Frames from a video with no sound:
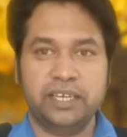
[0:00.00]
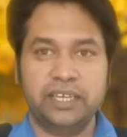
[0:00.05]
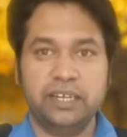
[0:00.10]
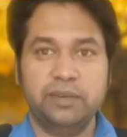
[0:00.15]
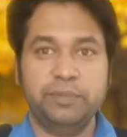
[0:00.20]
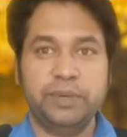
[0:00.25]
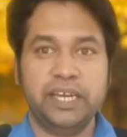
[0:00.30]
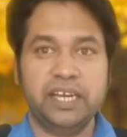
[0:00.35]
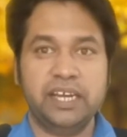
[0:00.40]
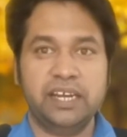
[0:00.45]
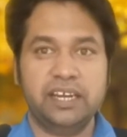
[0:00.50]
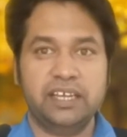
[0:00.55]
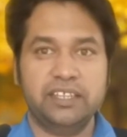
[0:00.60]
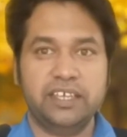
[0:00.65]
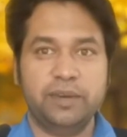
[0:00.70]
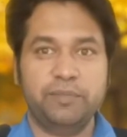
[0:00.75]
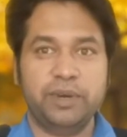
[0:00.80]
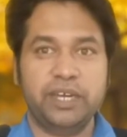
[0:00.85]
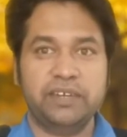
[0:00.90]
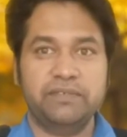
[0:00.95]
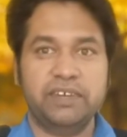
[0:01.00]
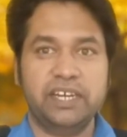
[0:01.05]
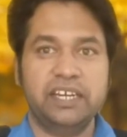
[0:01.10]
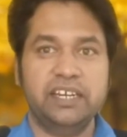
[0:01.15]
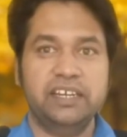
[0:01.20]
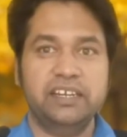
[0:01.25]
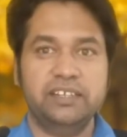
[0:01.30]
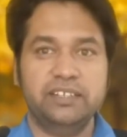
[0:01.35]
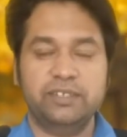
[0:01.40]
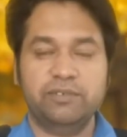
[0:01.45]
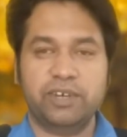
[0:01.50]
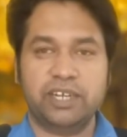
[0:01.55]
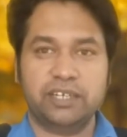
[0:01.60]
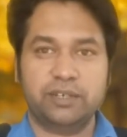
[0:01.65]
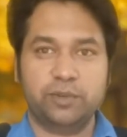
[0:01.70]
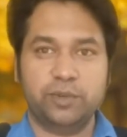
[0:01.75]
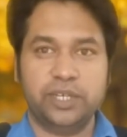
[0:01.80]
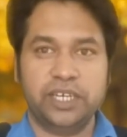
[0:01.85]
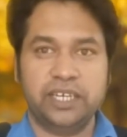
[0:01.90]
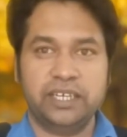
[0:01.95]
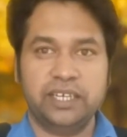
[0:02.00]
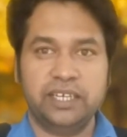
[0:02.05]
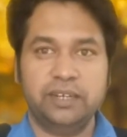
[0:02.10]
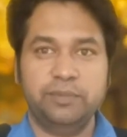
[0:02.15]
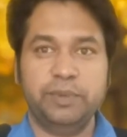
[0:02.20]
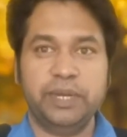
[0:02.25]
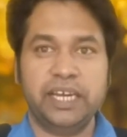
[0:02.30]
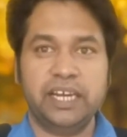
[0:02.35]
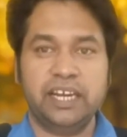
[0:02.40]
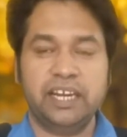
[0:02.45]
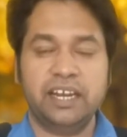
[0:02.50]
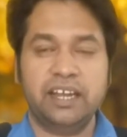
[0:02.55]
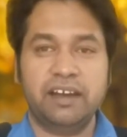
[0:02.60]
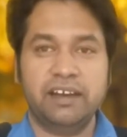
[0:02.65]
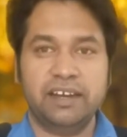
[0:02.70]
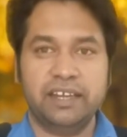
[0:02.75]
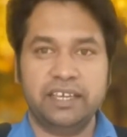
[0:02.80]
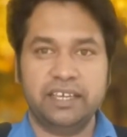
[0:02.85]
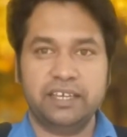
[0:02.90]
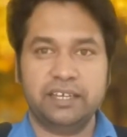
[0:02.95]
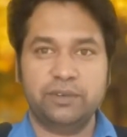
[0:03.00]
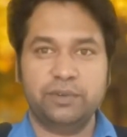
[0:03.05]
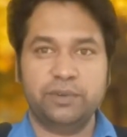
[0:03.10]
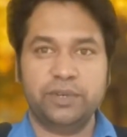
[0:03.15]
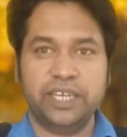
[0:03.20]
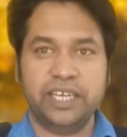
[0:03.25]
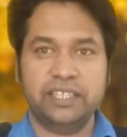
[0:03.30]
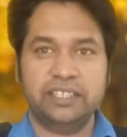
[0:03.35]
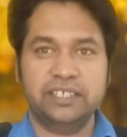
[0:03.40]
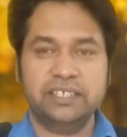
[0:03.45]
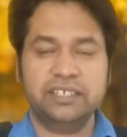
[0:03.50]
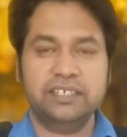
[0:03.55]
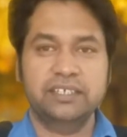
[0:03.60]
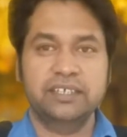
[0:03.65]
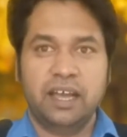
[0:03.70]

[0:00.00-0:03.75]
கிருமிகள் அதே மாதிரி வெளியிலேருந்து வரக்கூடிய கிருமிகள் எல்லாம் அழிக்கக்கூடியது